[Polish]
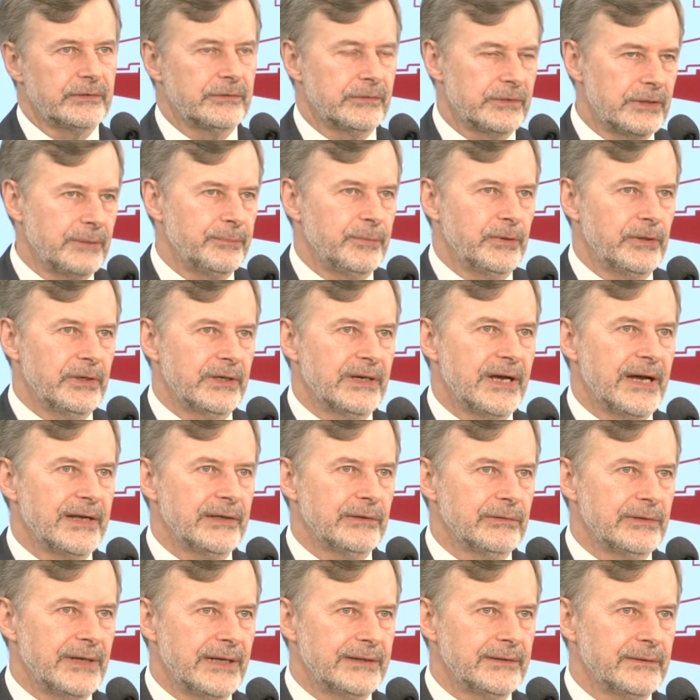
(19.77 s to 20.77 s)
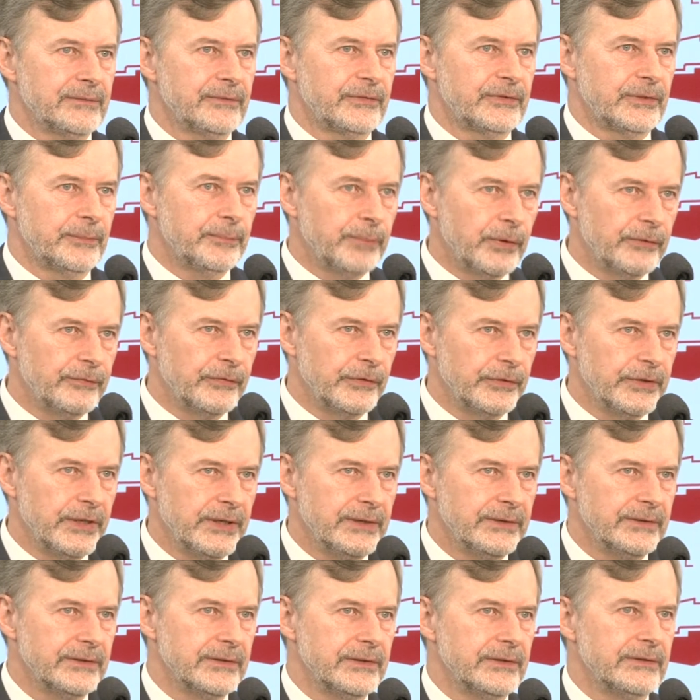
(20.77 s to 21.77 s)
które polegają na tym, że
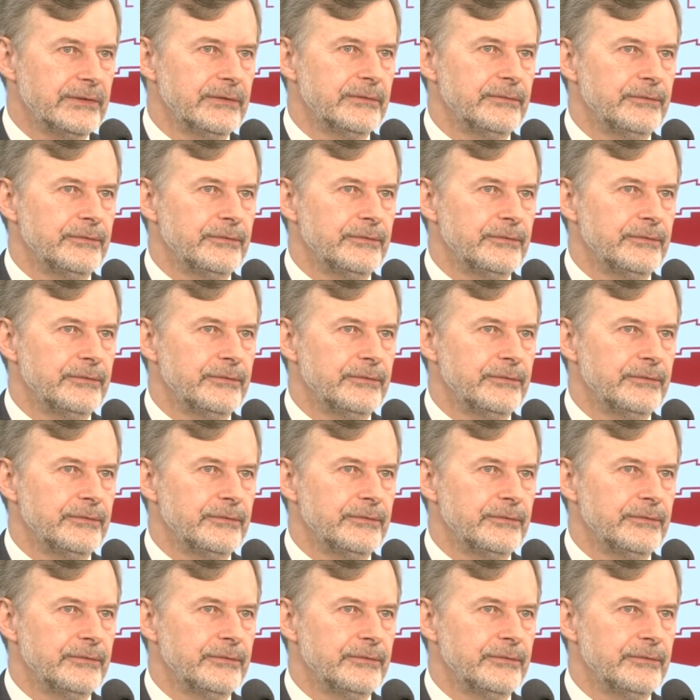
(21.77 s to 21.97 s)
powojenny